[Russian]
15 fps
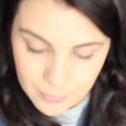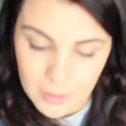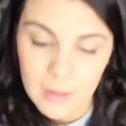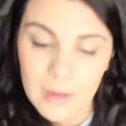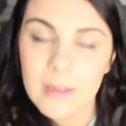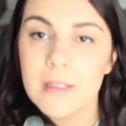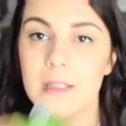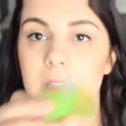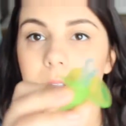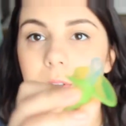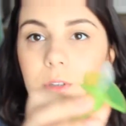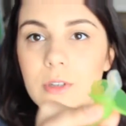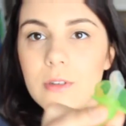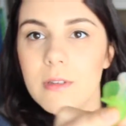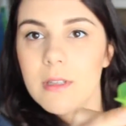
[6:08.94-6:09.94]
А, здесь
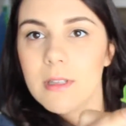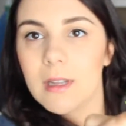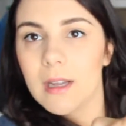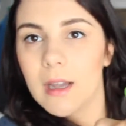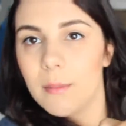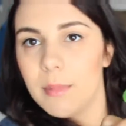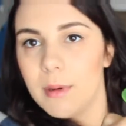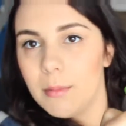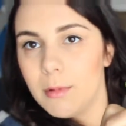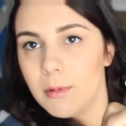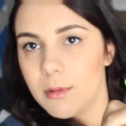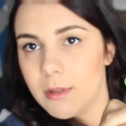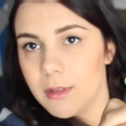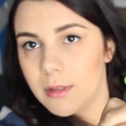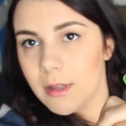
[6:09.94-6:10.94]
тоже, видите, такая
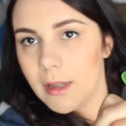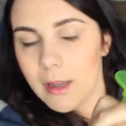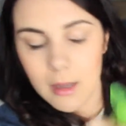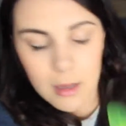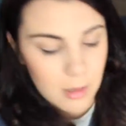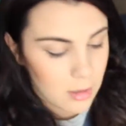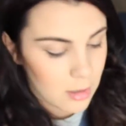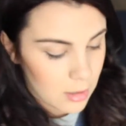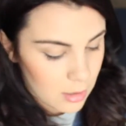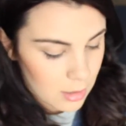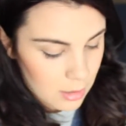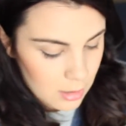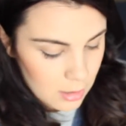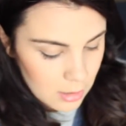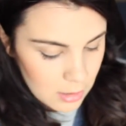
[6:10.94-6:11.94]
приплюснутая.
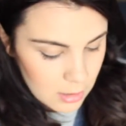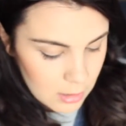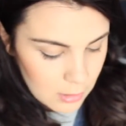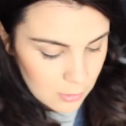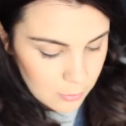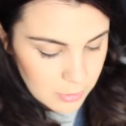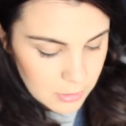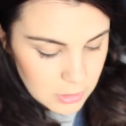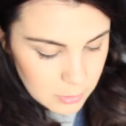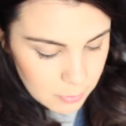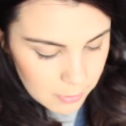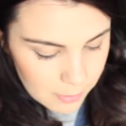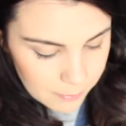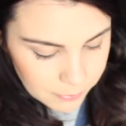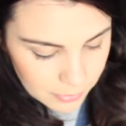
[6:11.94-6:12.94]
В
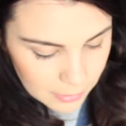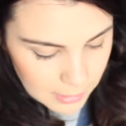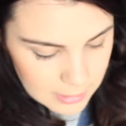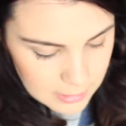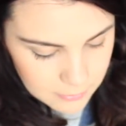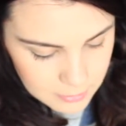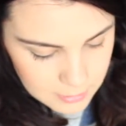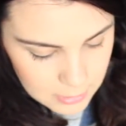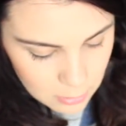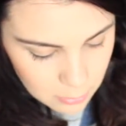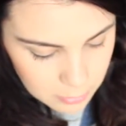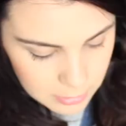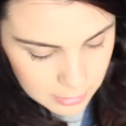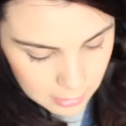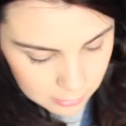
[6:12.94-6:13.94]
принципе, они все у
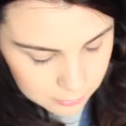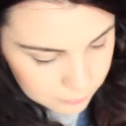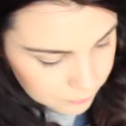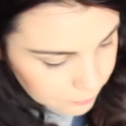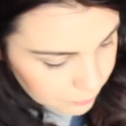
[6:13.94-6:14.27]
меня